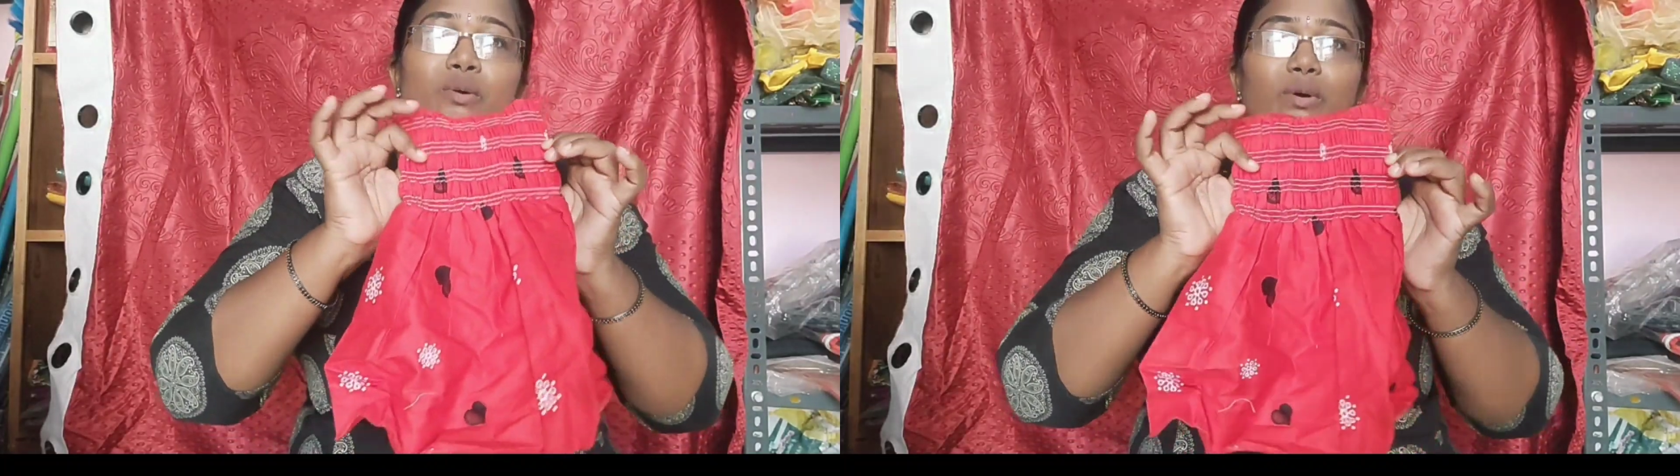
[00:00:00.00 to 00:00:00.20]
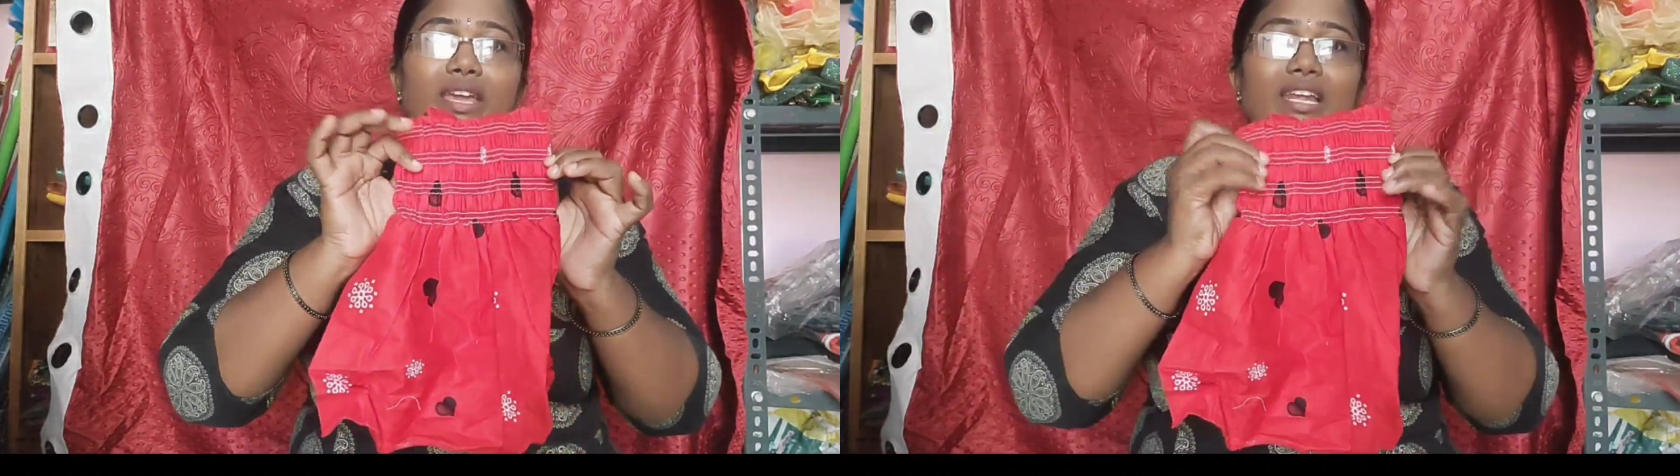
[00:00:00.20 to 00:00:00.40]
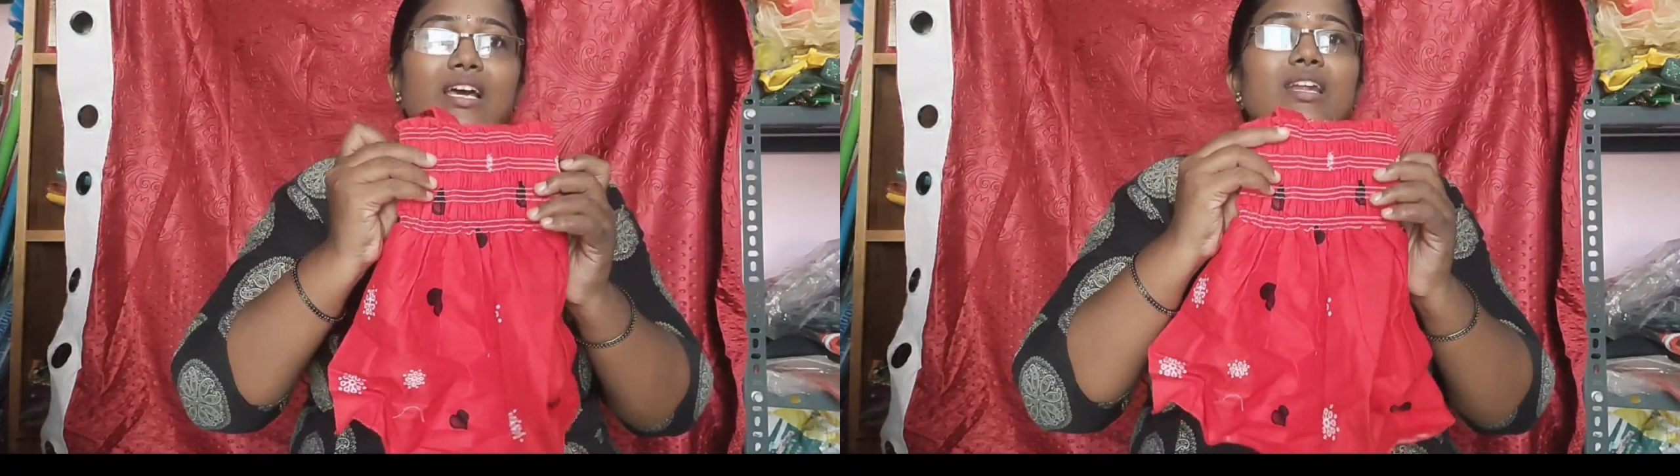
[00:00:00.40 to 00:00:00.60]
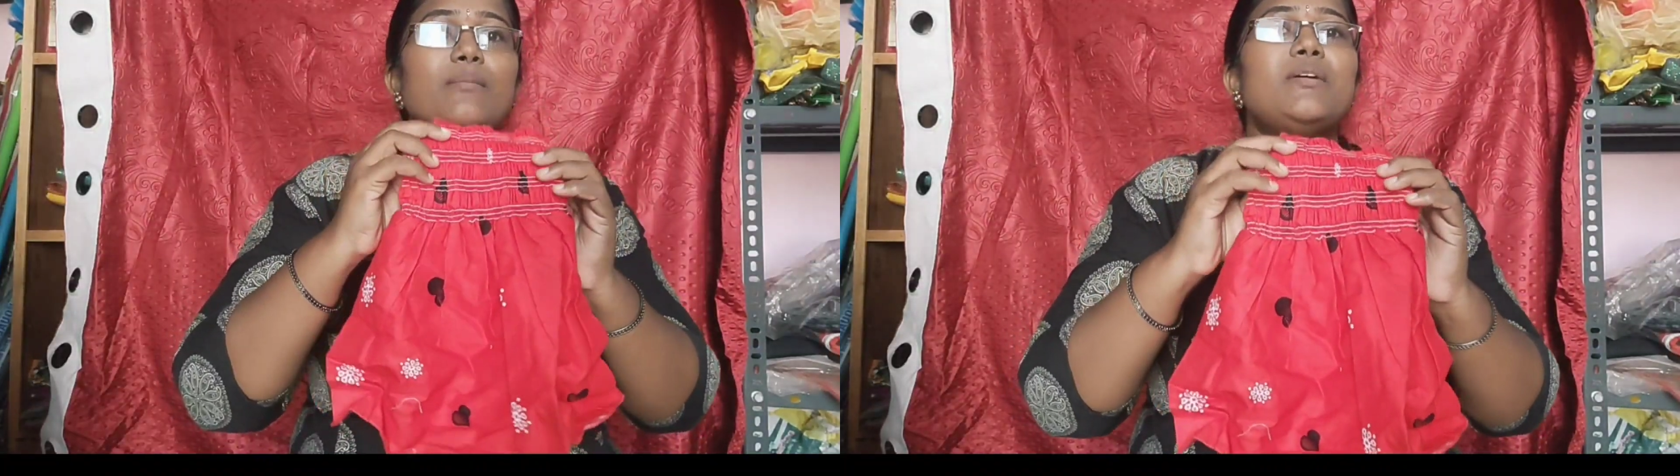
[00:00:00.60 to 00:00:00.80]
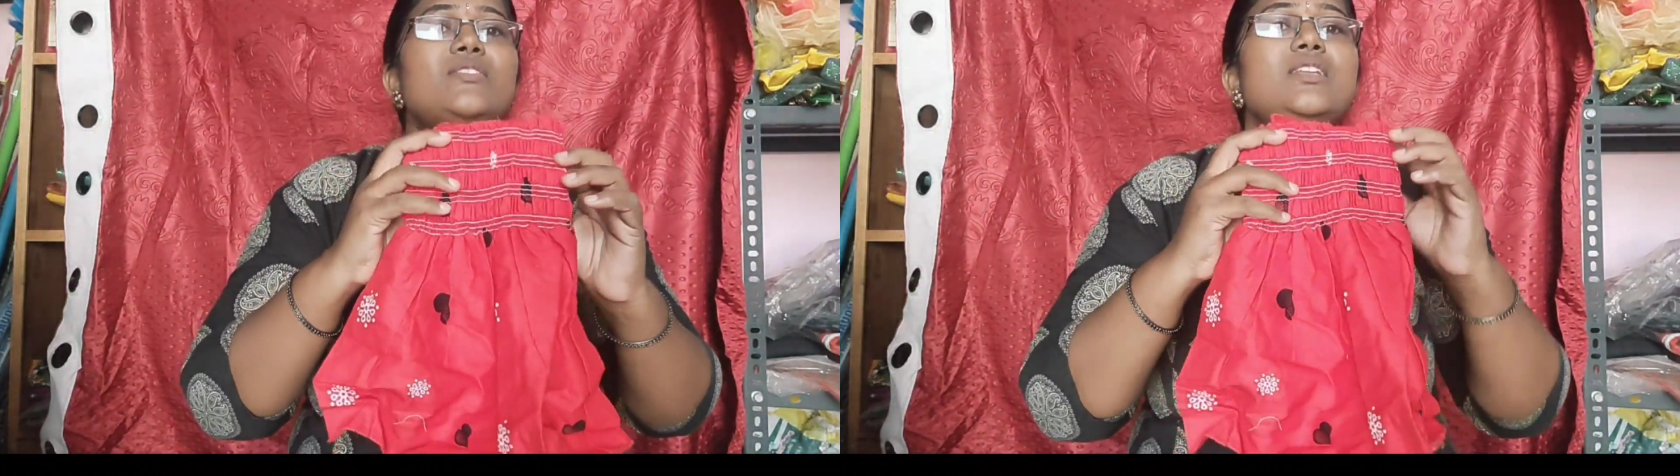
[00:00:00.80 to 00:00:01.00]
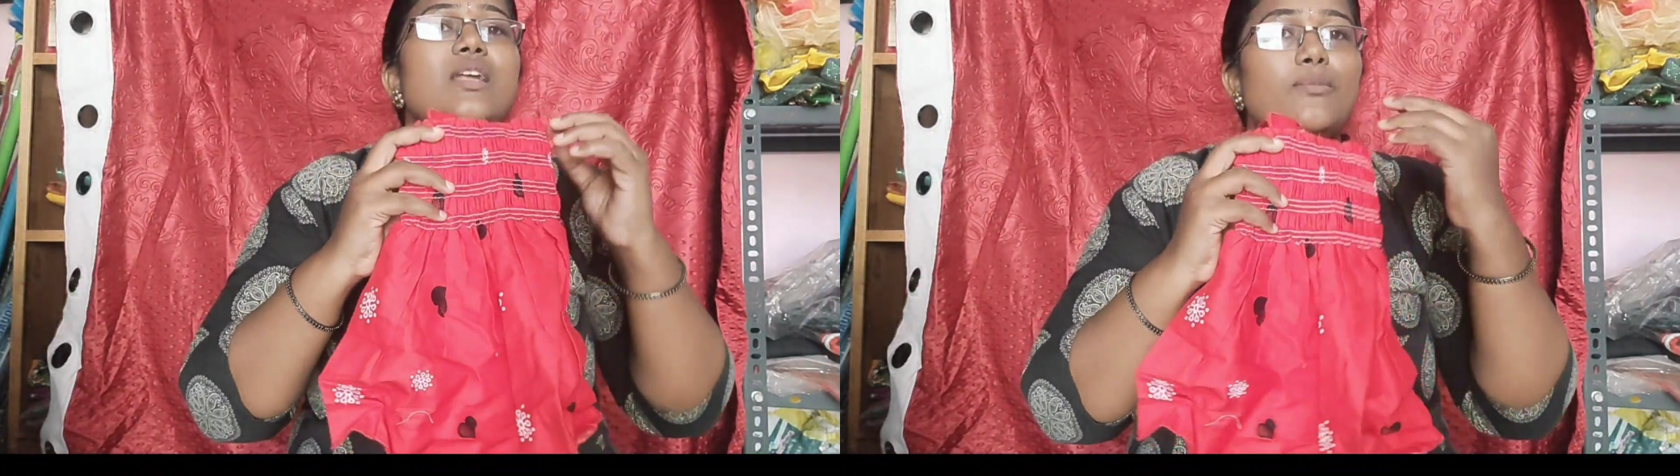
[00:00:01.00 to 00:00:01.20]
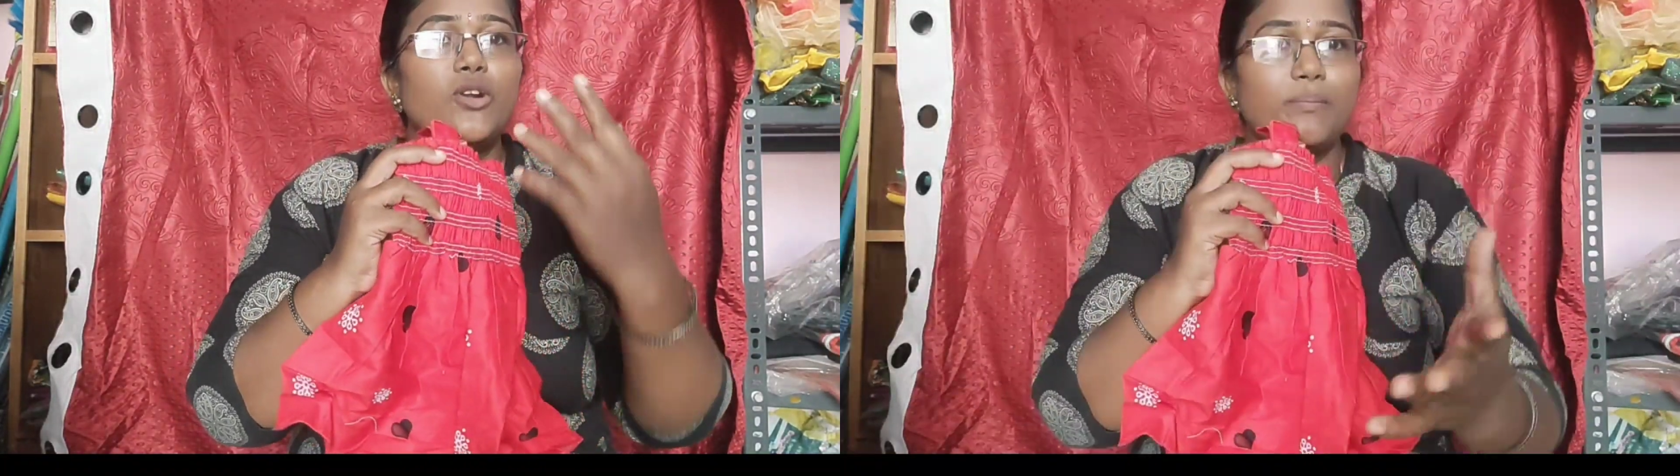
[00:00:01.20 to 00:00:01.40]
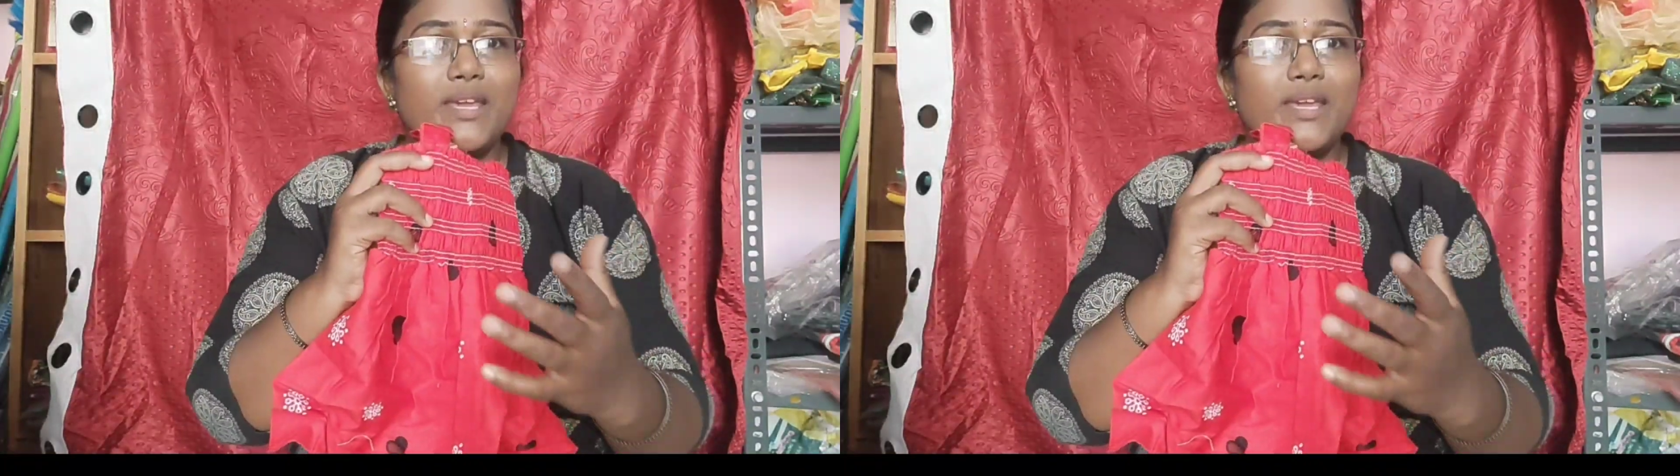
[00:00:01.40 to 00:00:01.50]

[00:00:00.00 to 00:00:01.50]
ஓகேங்களா நம்ம வந்து நம்மளோட